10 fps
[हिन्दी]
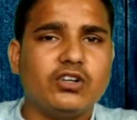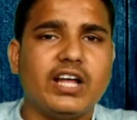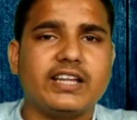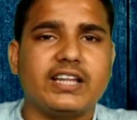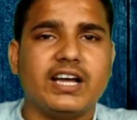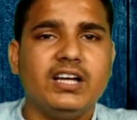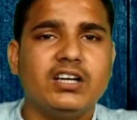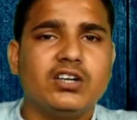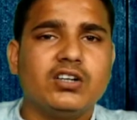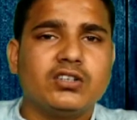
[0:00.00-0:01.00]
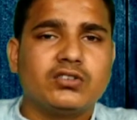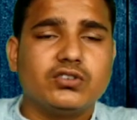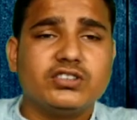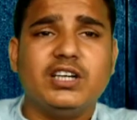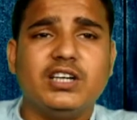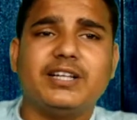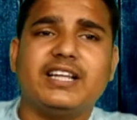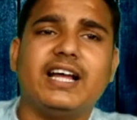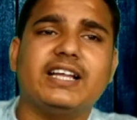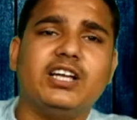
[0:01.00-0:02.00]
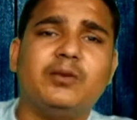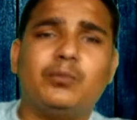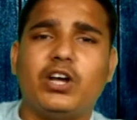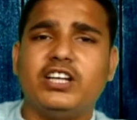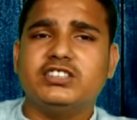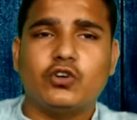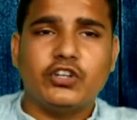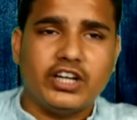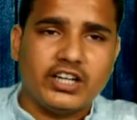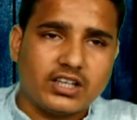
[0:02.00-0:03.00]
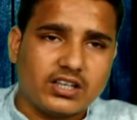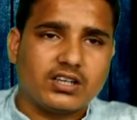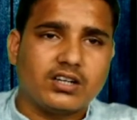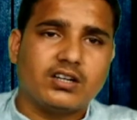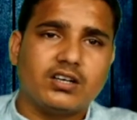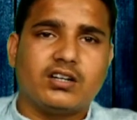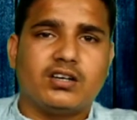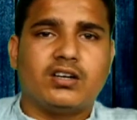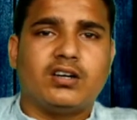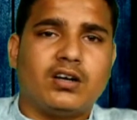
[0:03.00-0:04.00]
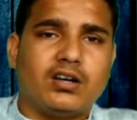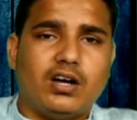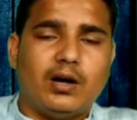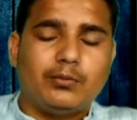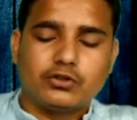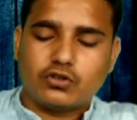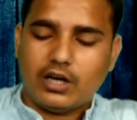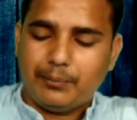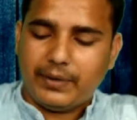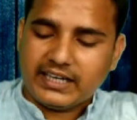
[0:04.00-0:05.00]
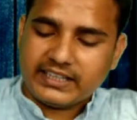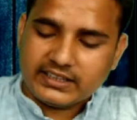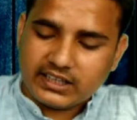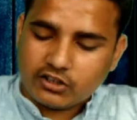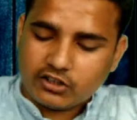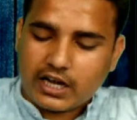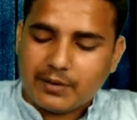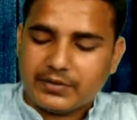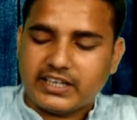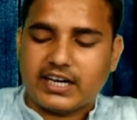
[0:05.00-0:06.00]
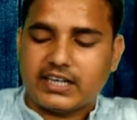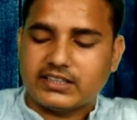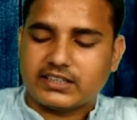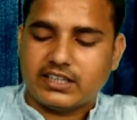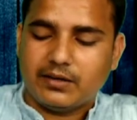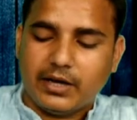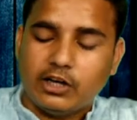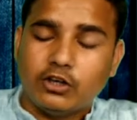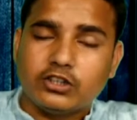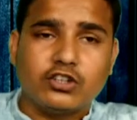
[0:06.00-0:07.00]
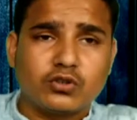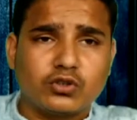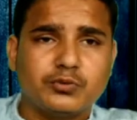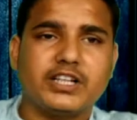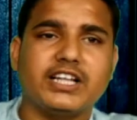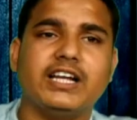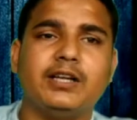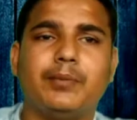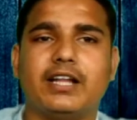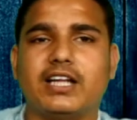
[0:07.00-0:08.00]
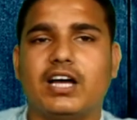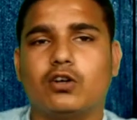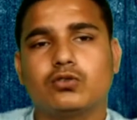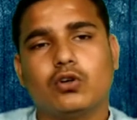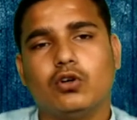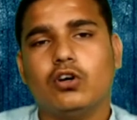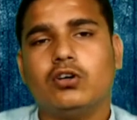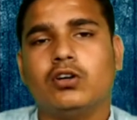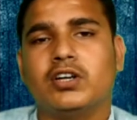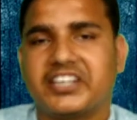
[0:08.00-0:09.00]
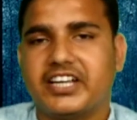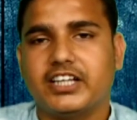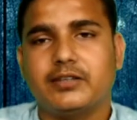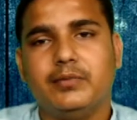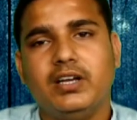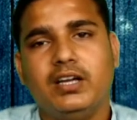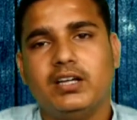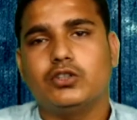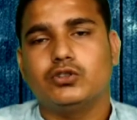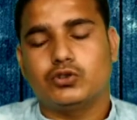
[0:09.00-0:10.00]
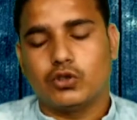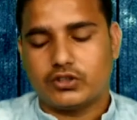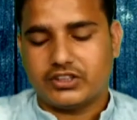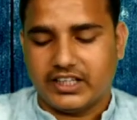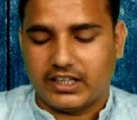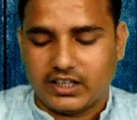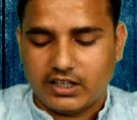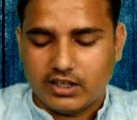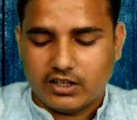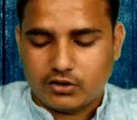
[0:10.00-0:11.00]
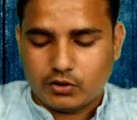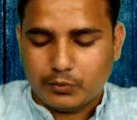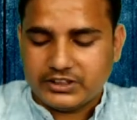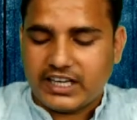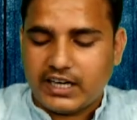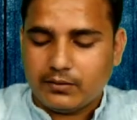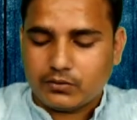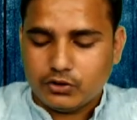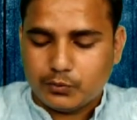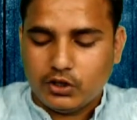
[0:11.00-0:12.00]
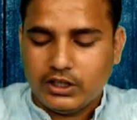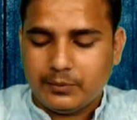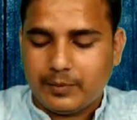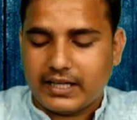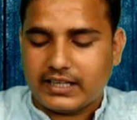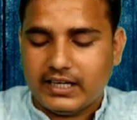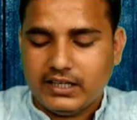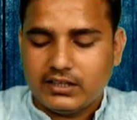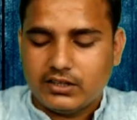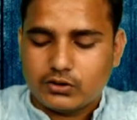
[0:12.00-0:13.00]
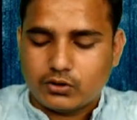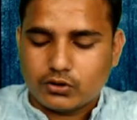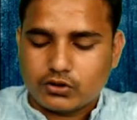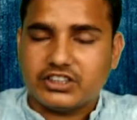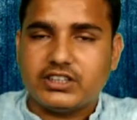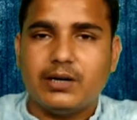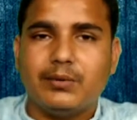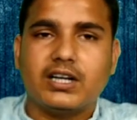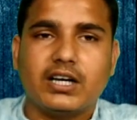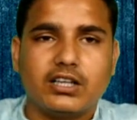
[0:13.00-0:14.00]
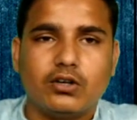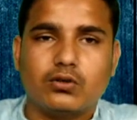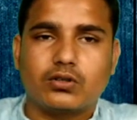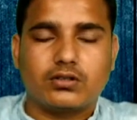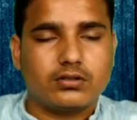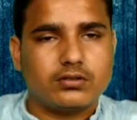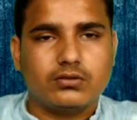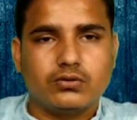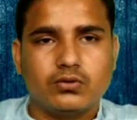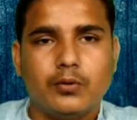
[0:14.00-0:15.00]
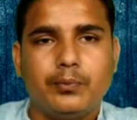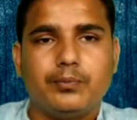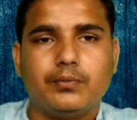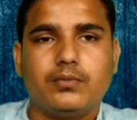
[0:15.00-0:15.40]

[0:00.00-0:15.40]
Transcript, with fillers: हो जाता है तो इसीलिए बताया जाता है एम्प्लॉयज ओरिएंट अब उसको आप बैल की तरह तो काम नहीं करा सकते बैल होता है तो कुछ बता नहीं पाता और उसको लोग खेत में जोतते हैं तो बेचारा कुछ बोल नहीं पाता है तो उसको जितना मन करता है उनको